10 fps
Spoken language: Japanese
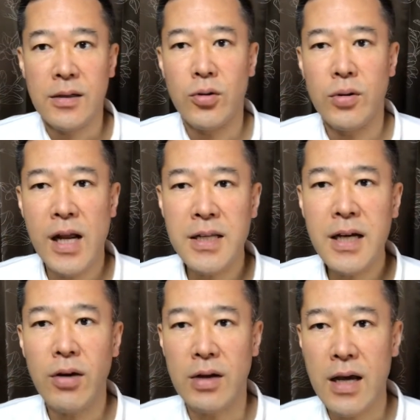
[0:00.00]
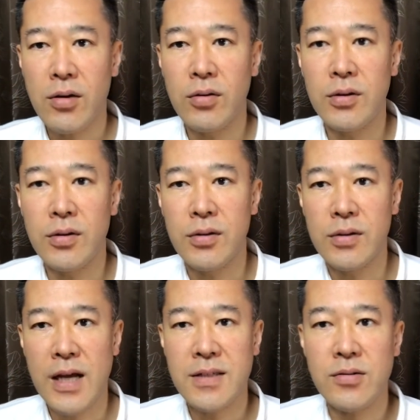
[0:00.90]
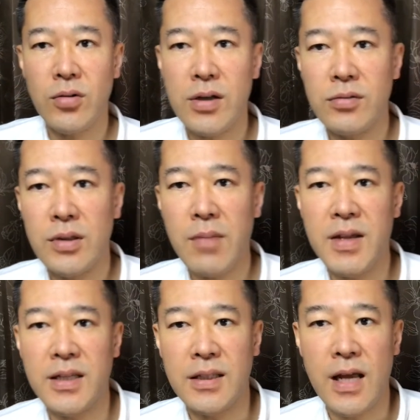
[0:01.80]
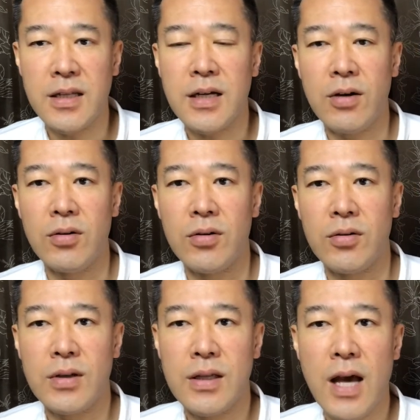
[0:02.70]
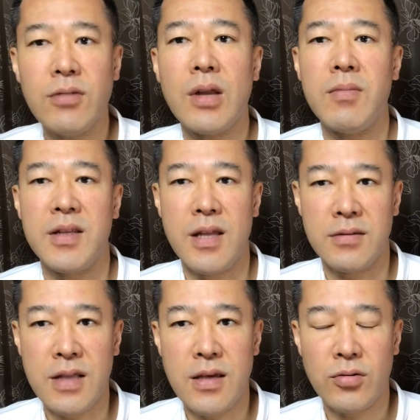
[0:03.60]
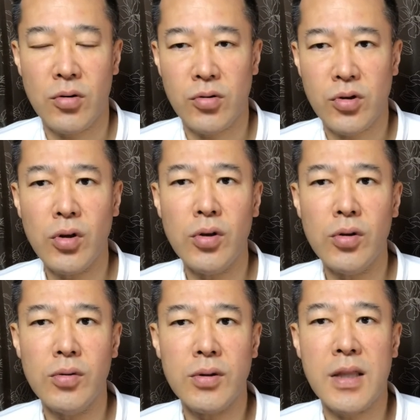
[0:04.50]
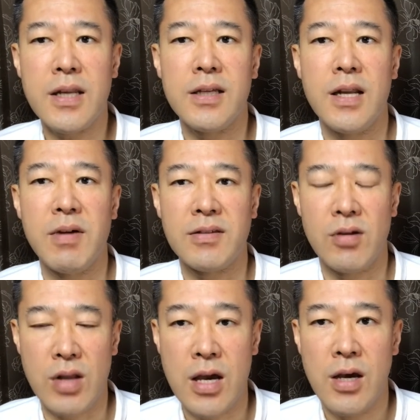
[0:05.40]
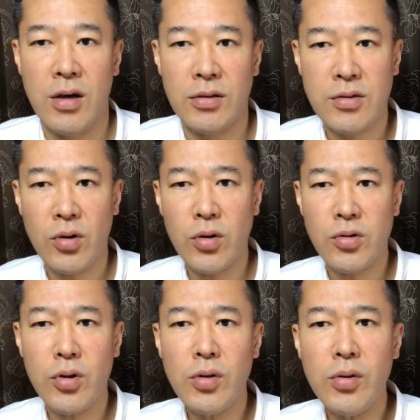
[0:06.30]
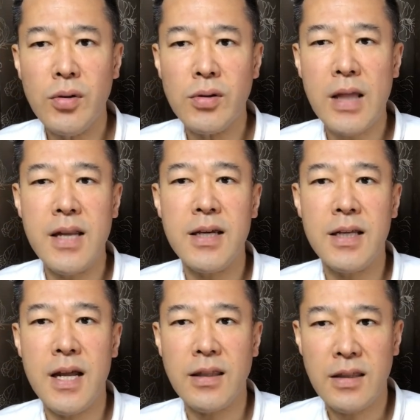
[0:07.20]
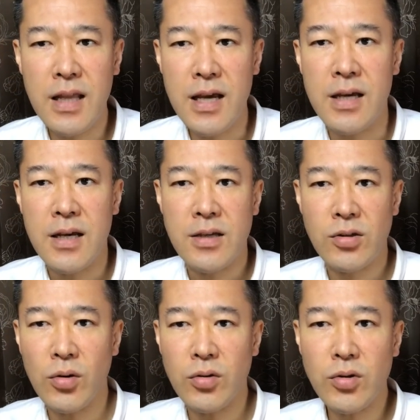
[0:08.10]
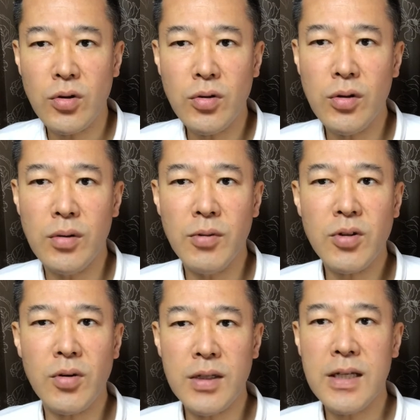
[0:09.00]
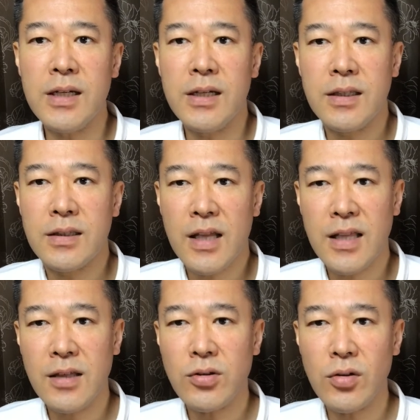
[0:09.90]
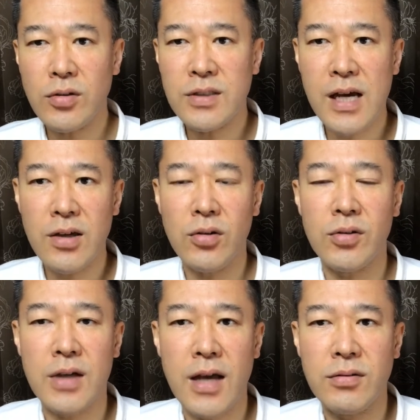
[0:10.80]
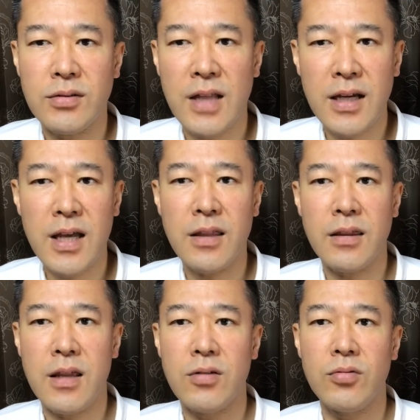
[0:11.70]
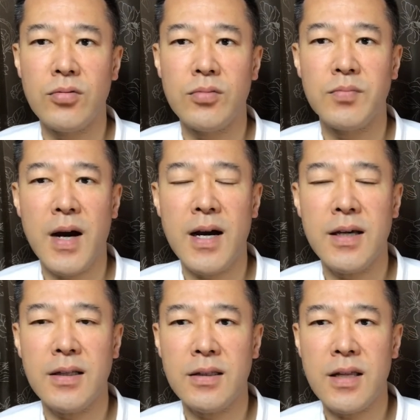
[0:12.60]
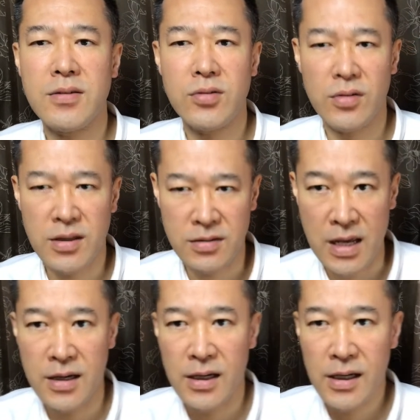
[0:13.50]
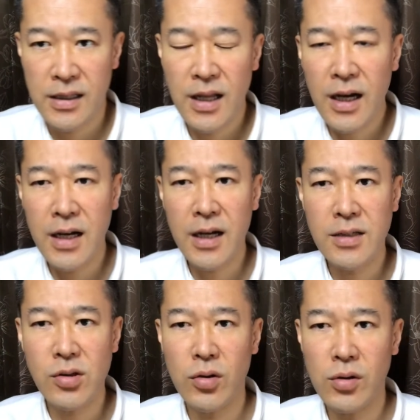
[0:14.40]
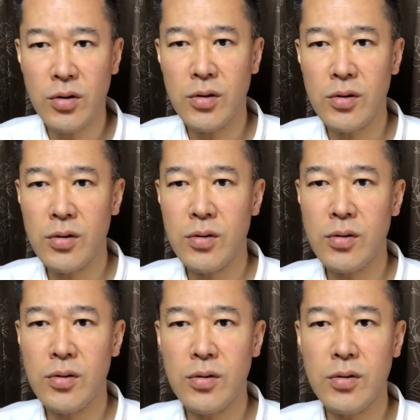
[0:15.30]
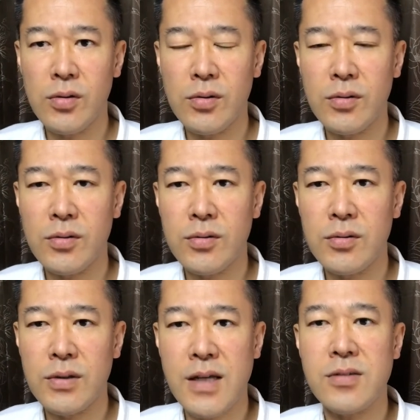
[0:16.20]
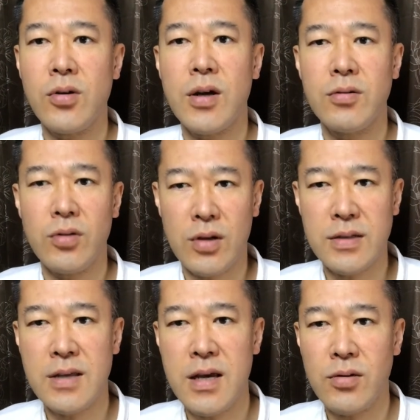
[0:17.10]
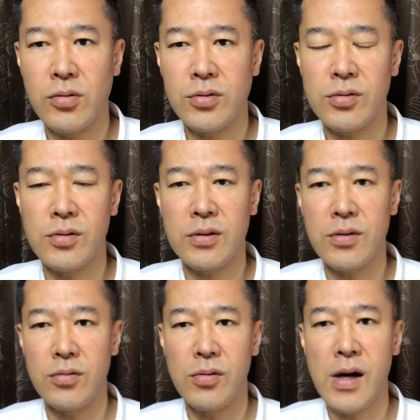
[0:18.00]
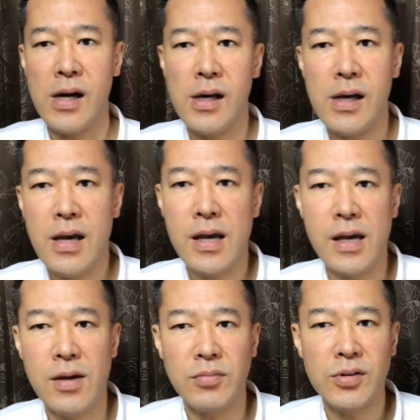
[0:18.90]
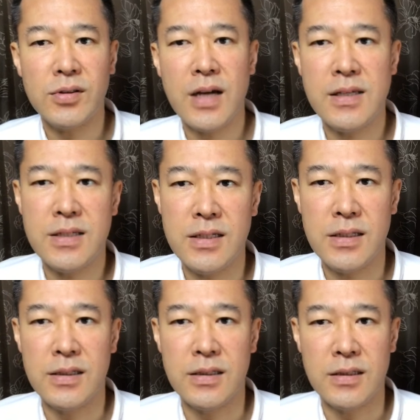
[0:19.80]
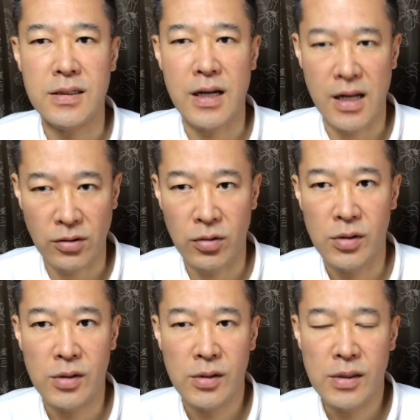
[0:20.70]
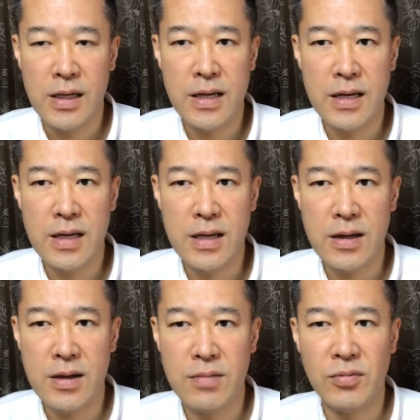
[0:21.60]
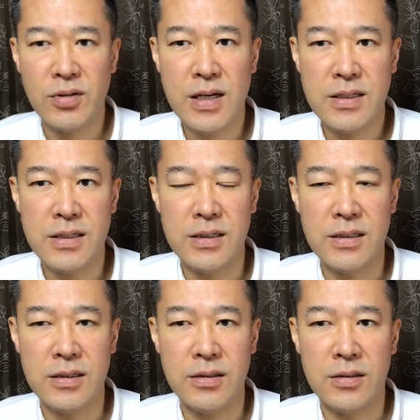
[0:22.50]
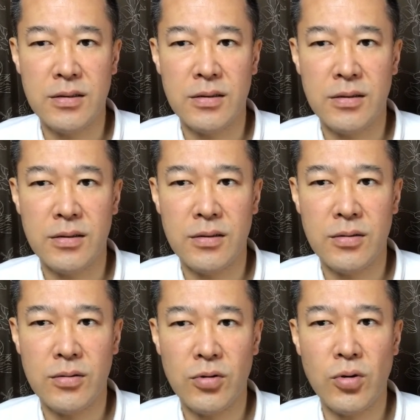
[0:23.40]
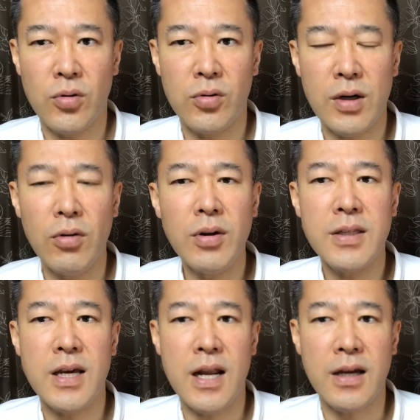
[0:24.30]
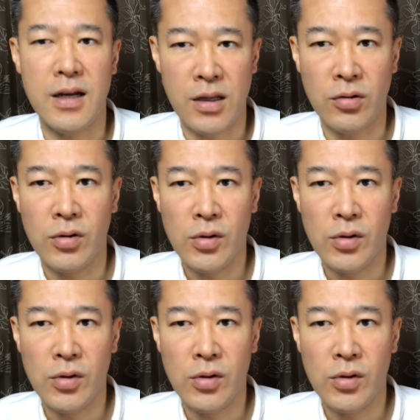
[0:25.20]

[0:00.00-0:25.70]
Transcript: こう何かをねこう成し遂げるために何かをやるためにですねその情報を手に入れますよねでその情報を手に入れてその情報をもとにただその作業をやるだけっていう場合ですとですねなかなかその成し遂げるというか成功するっていうのは、えー、難しいかなと、えー、難しいことの方が多いんじゃないかなと。